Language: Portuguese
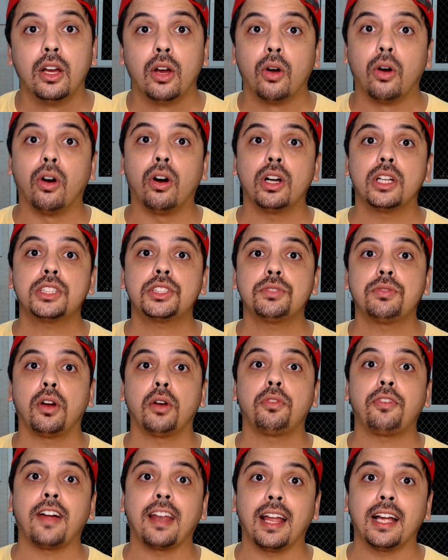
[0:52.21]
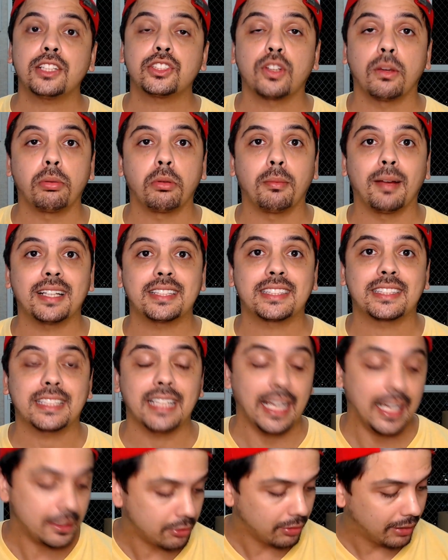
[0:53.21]
Hoje vou falar sobre uma
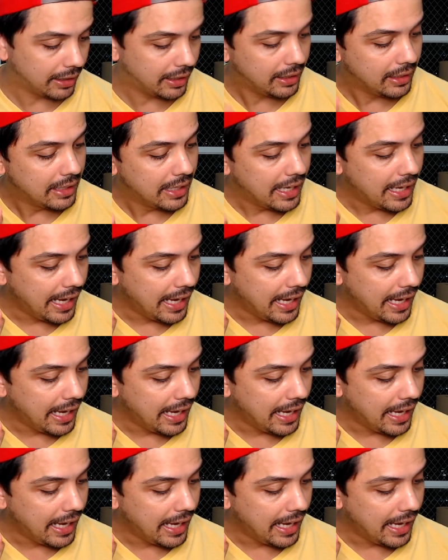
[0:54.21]
cédula.